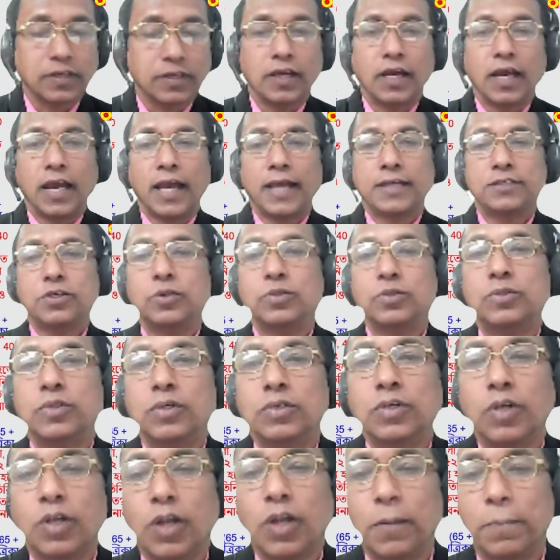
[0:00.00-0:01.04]
একজন উত্তর
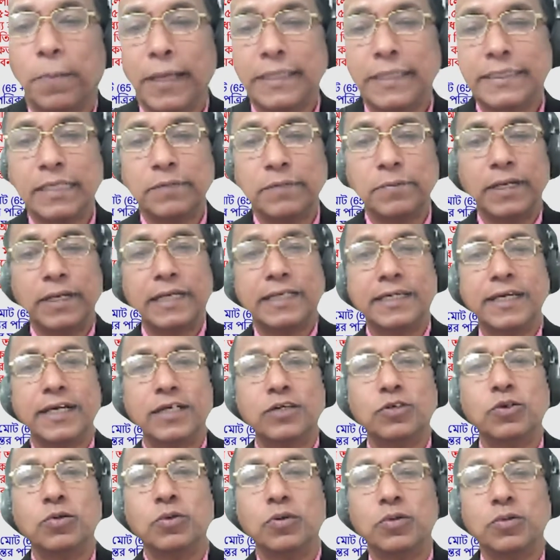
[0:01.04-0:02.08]
করো পাঁচ নাম্বারটা কি
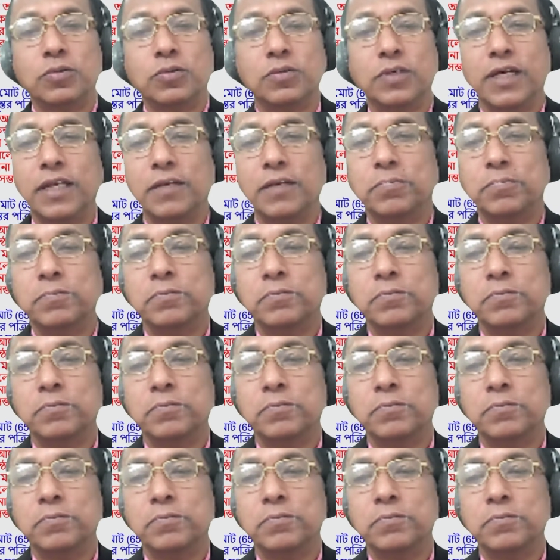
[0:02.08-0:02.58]
একটু হেল্প